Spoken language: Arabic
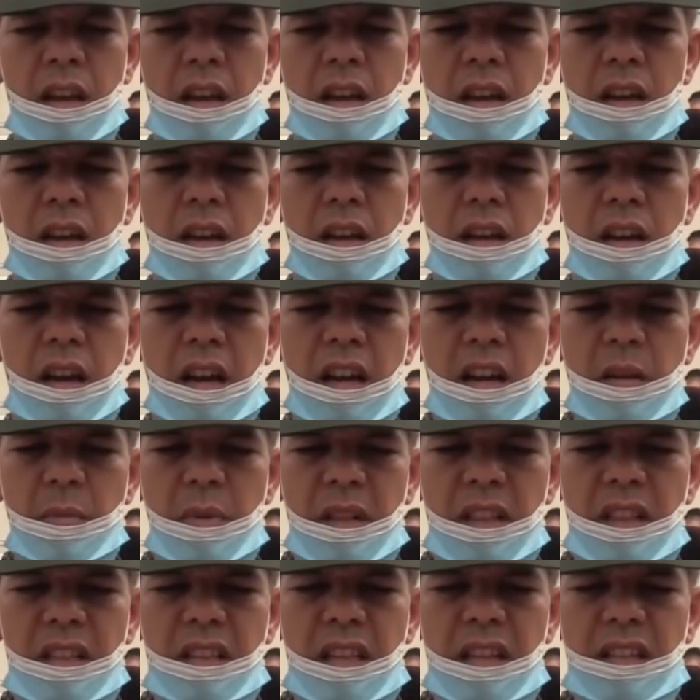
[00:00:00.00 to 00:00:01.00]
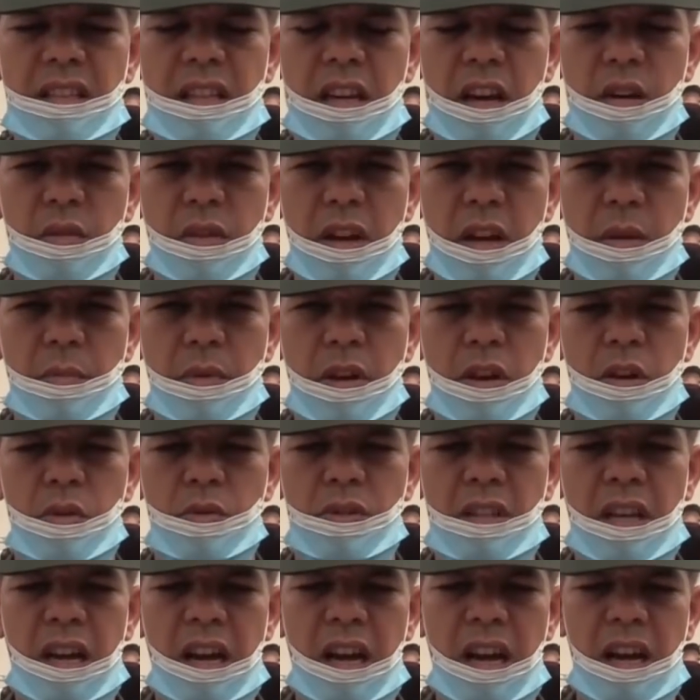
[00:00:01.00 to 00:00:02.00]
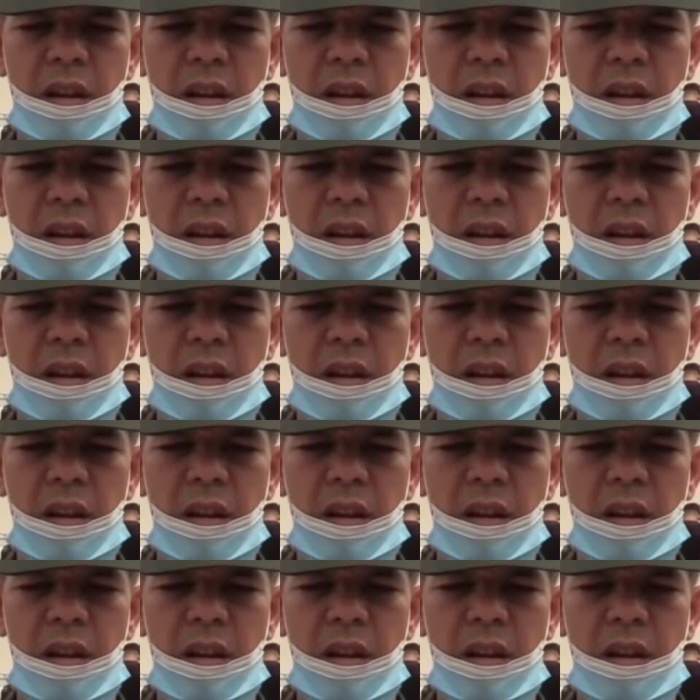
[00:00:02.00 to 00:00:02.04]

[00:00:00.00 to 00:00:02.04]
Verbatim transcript: آه، على متن ثلاث قوارب نزهة